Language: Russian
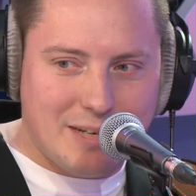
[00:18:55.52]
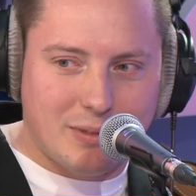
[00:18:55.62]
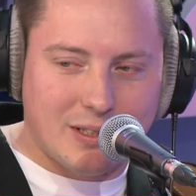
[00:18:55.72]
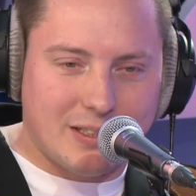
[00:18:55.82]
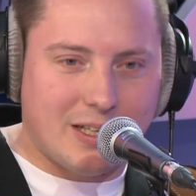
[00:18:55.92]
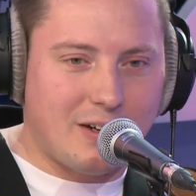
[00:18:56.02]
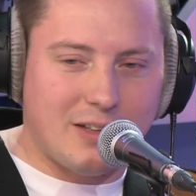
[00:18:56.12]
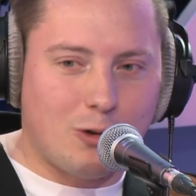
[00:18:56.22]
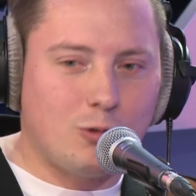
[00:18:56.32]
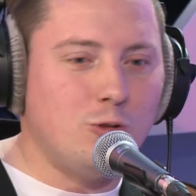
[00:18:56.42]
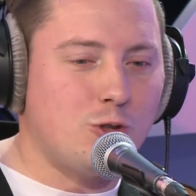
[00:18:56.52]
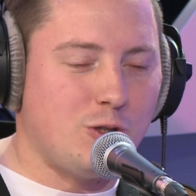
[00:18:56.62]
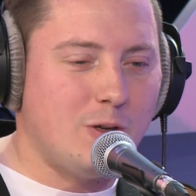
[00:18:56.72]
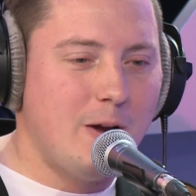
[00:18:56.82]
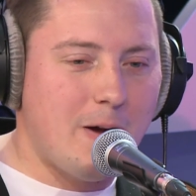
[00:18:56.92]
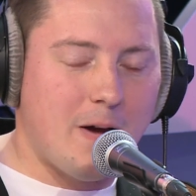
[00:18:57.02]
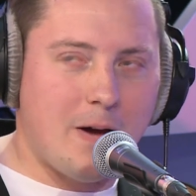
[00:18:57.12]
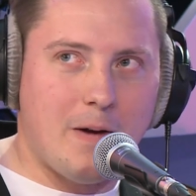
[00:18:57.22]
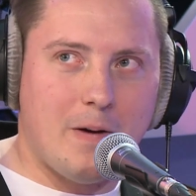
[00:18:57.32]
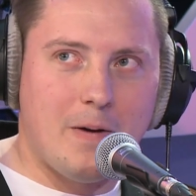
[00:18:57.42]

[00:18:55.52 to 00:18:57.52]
было на, народу не очень э,